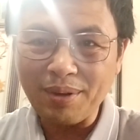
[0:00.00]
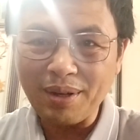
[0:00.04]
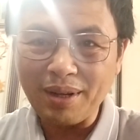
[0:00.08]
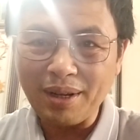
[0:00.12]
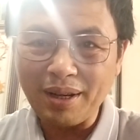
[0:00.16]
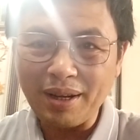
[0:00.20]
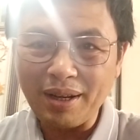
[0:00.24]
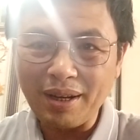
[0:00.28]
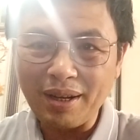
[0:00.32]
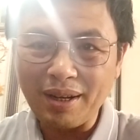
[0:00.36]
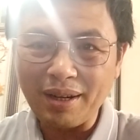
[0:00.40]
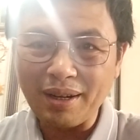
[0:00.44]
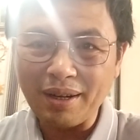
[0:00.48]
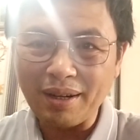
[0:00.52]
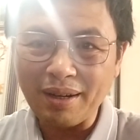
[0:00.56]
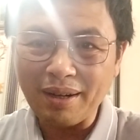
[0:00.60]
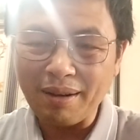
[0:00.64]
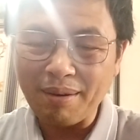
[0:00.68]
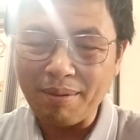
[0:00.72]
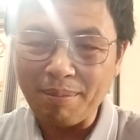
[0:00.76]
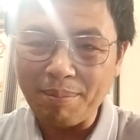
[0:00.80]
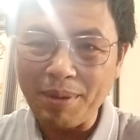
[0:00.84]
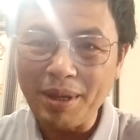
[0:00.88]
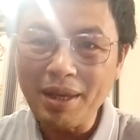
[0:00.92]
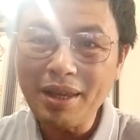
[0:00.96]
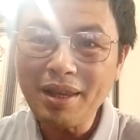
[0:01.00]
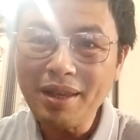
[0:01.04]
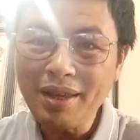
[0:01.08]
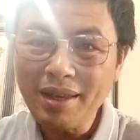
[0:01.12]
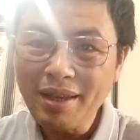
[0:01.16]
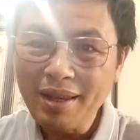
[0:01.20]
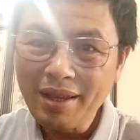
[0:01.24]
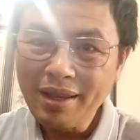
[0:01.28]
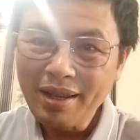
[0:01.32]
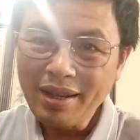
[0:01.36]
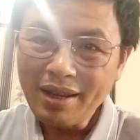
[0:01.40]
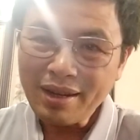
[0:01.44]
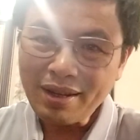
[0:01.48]
ờ, ở Mỹ
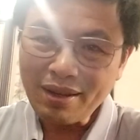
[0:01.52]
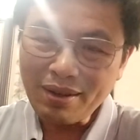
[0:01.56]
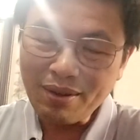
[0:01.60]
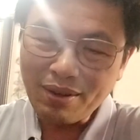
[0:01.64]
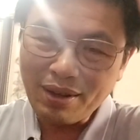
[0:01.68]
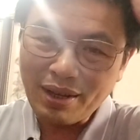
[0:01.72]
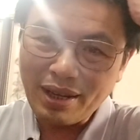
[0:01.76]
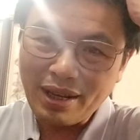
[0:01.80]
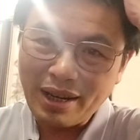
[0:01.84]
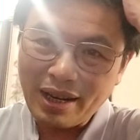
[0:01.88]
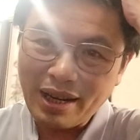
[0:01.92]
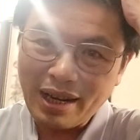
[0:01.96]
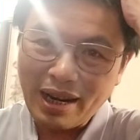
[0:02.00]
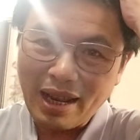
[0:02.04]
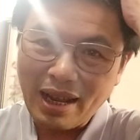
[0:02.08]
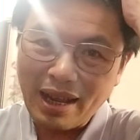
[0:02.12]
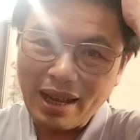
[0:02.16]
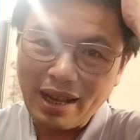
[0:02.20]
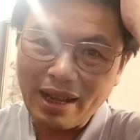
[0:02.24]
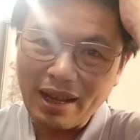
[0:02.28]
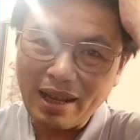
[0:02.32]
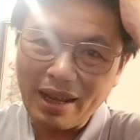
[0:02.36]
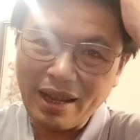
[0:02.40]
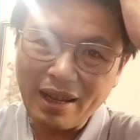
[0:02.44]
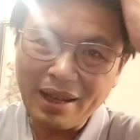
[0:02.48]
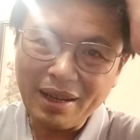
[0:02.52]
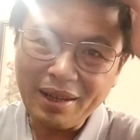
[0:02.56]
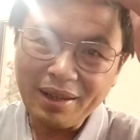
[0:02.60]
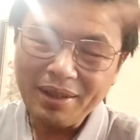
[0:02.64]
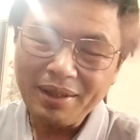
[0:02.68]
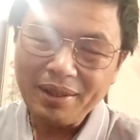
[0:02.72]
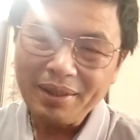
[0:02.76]
rồi là